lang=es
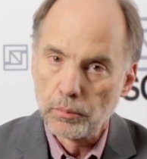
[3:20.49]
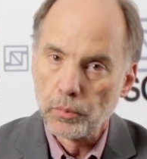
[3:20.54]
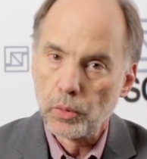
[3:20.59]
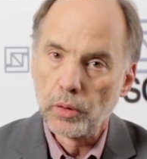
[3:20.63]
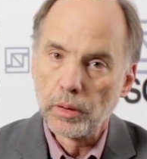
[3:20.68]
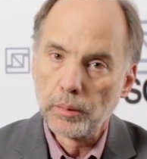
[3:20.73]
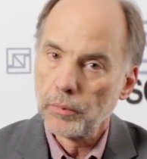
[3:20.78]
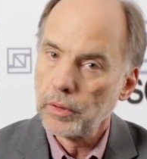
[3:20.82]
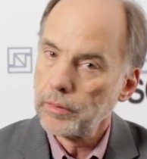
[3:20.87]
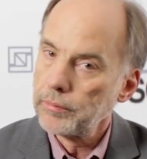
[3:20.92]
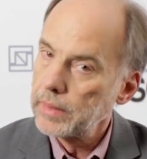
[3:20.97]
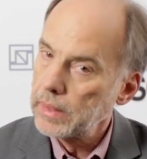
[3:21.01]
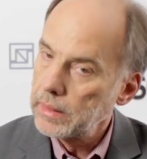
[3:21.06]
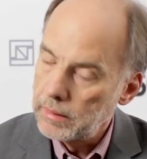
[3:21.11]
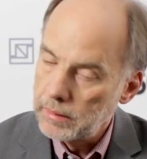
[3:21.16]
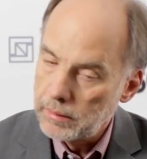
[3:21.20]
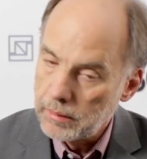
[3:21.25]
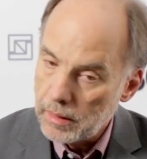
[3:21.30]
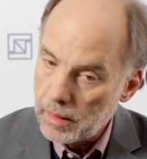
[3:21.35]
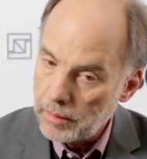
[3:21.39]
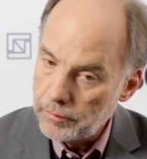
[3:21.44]
Por ejemplo,
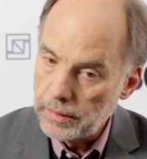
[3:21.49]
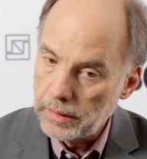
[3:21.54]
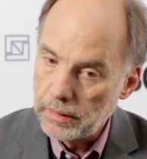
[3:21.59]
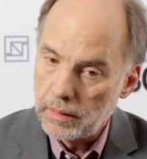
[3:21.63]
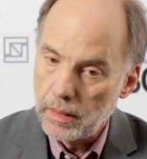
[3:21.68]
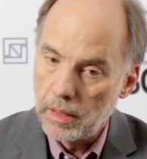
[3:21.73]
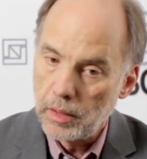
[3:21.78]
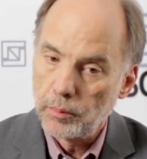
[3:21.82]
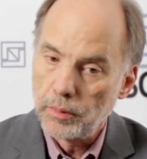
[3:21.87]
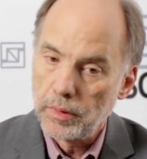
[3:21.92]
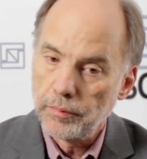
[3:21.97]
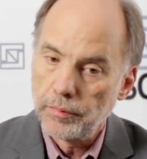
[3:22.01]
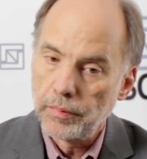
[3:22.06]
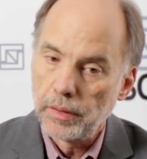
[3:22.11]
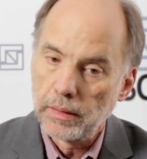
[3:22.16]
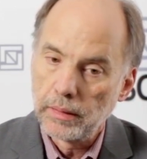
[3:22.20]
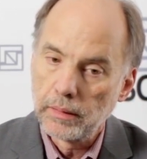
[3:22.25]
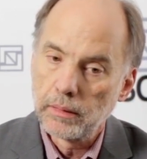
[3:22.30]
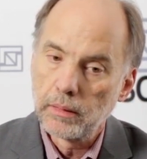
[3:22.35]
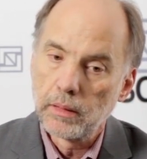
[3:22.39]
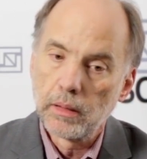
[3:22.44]
afecta
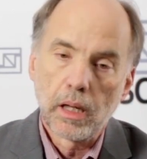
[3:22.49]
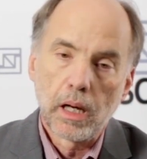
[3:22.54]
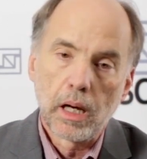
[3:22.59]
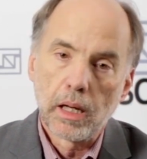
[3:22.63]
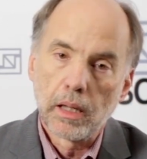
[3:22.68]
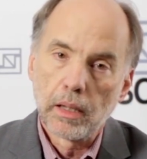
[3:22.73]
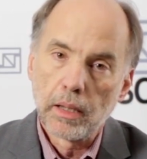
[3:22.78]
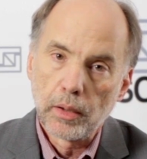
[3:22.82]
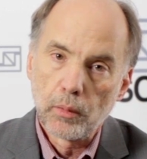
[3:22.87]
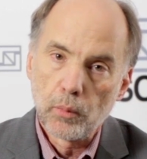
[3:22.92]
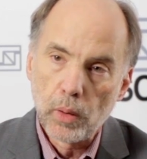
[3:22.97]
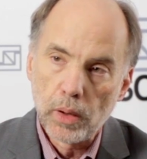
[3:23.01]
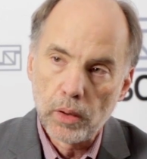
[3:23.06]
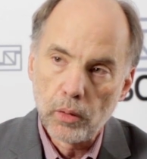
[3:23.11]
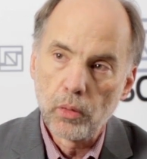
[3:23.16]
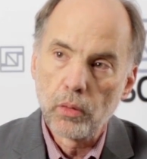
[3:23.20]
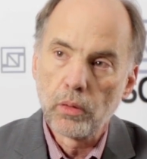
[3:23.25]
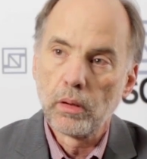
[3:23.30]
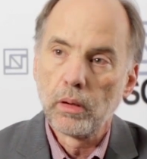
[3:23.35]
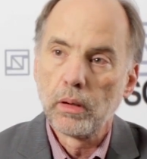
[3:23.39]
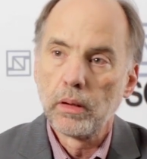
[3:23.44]
diferente a
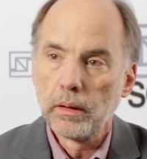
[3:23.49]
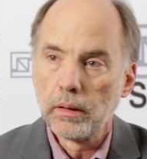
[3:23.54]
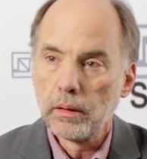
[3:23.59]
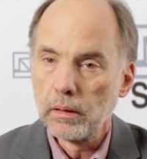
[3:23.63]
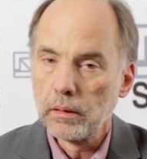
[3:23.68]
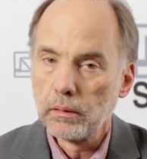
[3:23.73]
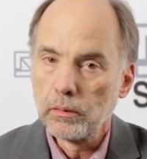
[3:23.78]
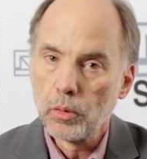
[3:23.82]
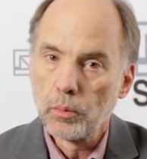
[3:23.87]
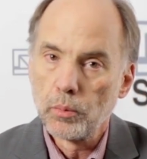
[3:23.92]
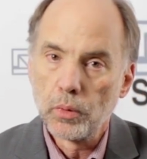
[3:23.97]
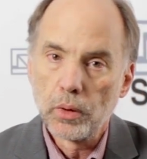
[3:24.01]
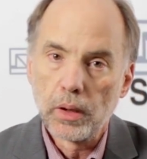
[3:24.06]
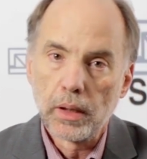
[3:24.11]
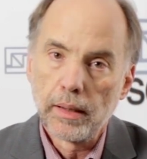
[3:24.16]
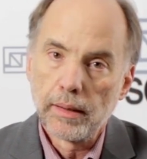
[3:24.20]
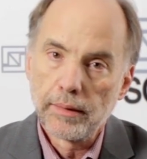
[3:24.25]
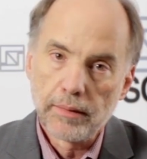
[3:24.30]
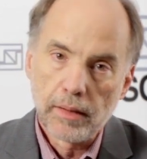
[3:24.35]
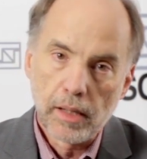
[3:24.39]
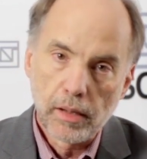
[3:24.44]
Ecuador como
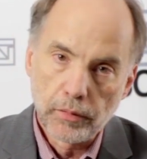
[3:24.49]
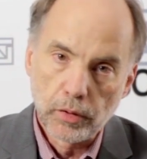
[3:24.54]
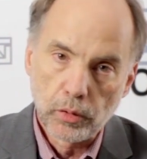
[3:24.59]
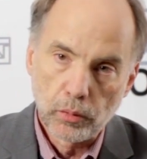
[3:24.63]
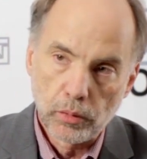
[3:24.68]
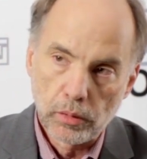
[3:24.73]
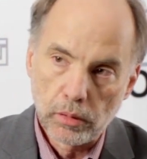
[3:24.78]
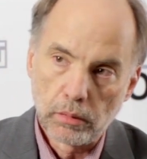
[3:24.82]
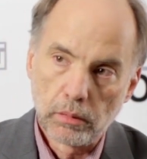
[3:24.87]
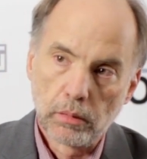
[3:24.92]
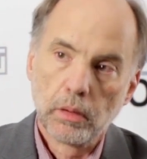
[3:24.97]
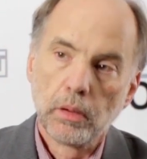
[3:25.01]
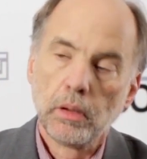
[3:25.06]
a El Salvador